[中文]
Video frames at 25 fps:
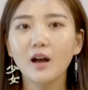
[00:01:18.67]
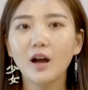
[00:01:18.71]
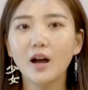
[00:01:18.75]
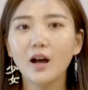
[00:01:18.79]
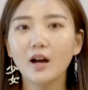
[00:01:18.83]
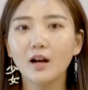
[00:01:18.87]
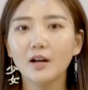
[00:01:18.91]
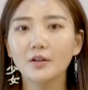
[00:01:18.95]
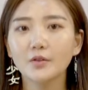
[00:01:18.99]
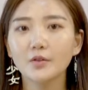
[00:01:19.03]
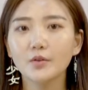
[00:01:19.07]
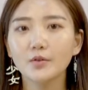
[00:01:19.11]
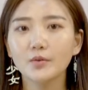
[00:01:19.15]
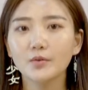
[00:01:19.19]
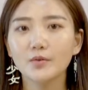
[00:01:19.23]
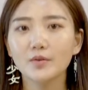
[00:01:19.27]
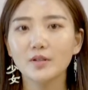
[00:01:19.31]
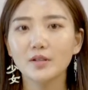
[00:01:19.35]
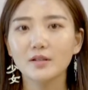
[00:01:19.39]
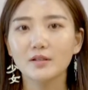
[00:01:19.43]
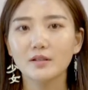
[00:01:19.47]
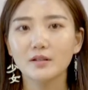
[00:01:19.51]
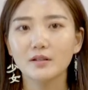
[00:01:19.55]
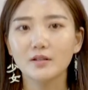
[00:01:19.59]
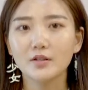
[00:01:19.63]
二、拥有
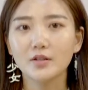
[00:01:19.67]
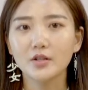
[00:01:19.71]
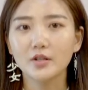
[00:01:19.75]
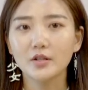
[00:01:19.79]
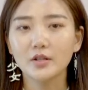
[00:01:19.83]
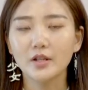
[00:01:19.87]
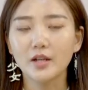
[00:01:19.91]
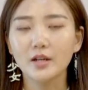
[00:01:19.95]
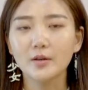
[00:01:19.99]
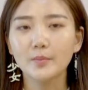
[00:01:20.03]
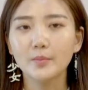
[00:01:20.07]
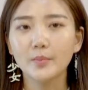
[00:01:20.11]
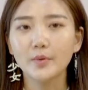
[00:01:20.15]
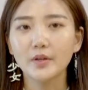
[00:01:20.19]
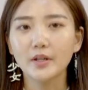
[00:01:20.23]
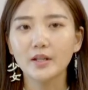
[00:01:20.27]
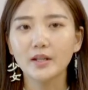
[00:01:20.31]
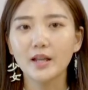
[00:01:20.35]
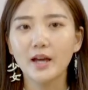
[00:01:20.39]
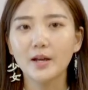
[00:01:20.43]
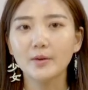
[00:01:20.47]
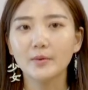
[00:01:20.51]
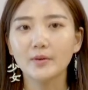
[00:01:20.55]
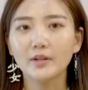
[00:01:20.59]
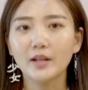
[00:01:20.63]
自己的事业，不依
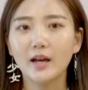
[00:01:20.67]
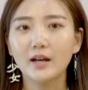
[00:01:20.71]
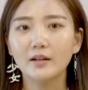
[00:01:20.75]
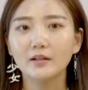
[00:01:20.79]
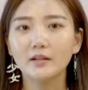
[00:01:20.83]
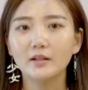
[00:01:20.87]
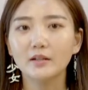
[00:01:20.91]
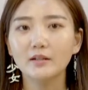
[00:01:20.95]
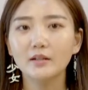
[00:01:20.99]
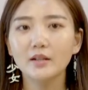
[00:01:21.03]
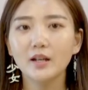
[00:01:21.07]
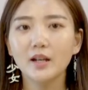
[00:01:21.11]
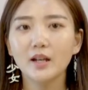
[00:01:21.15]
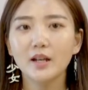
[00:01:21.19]
赖于男人。